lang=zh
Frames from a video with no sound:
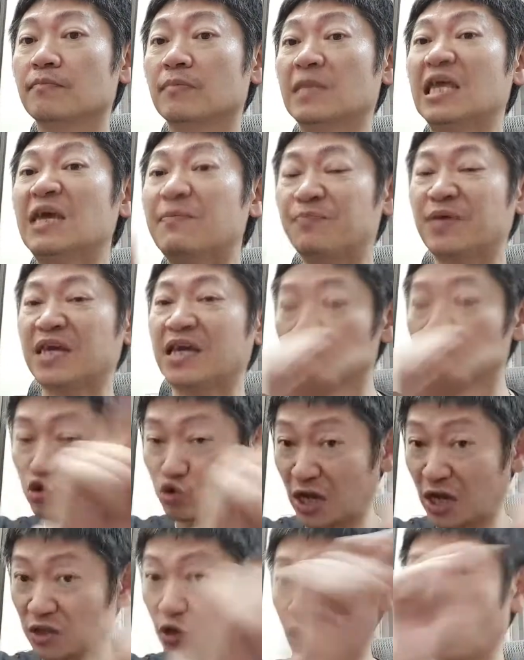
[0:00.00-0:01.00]
一瓶
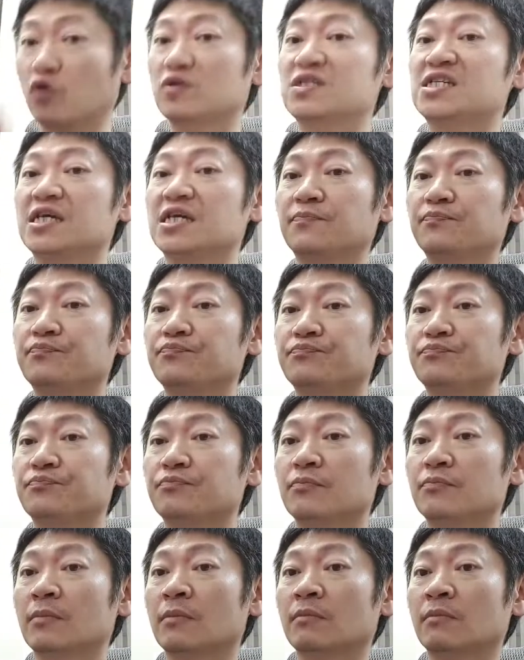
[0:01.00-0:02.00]
蒜头精，
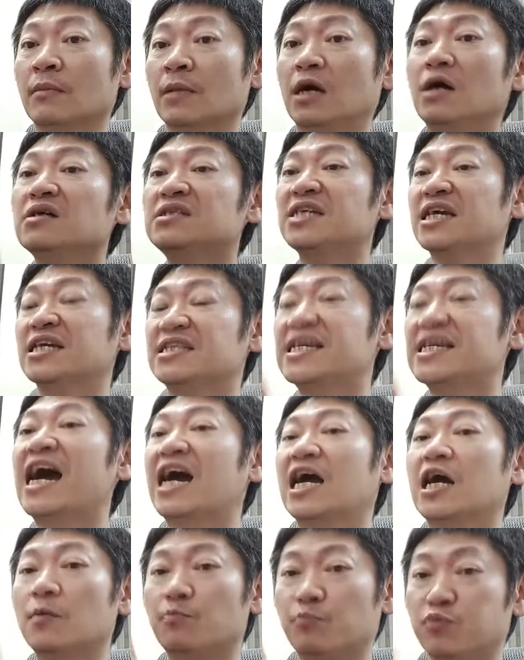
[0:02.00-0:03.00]
而且价
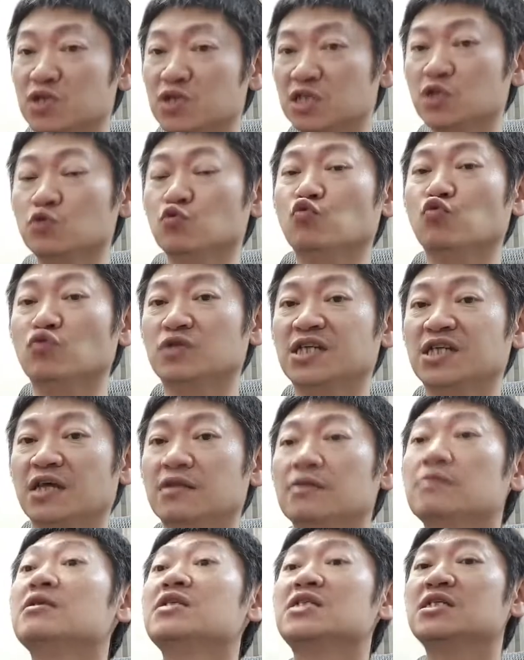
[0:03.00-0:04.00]
格不是
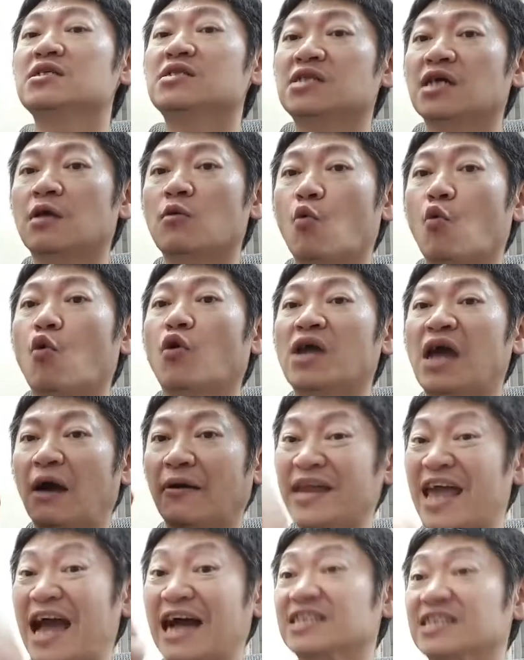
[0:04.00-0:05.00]
5000、4000，我要
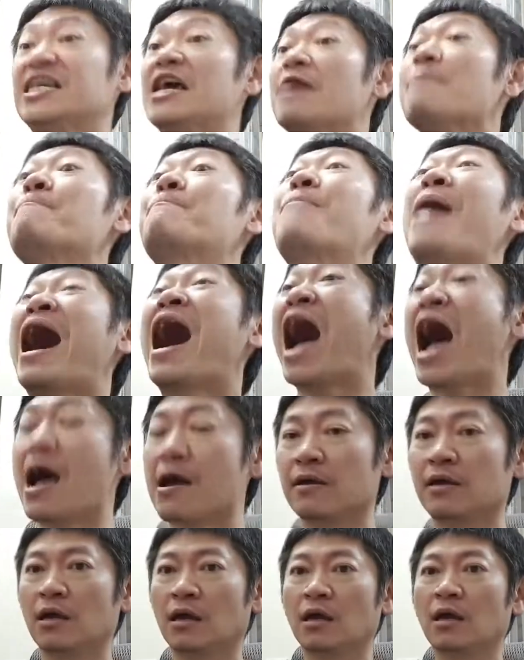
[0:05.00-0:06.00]
2800。
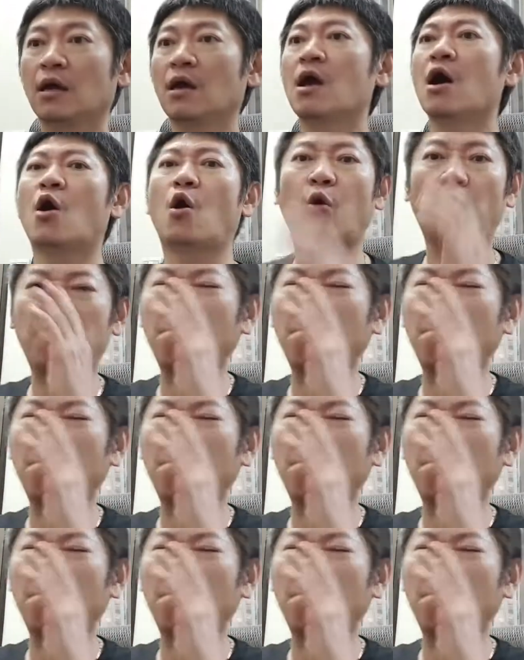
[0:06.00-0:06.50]
哦，